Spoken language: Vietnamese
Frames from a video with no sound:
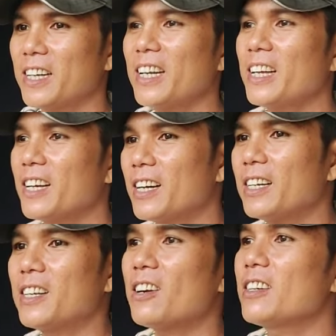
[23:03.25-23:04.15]
cái này
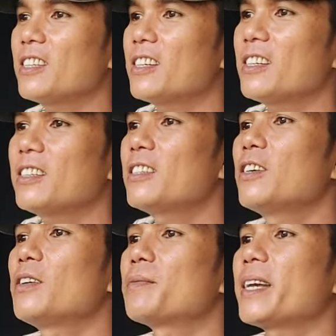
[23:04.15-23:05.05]
à, do
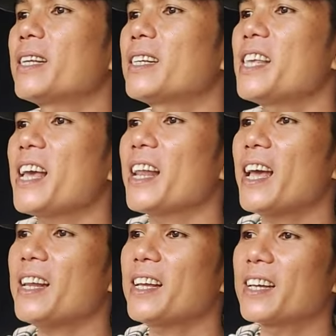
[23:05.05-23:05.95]
hôm nay nó già
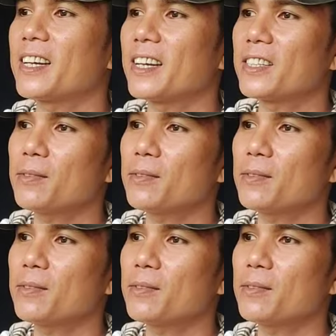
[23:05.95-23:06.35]
lá này à,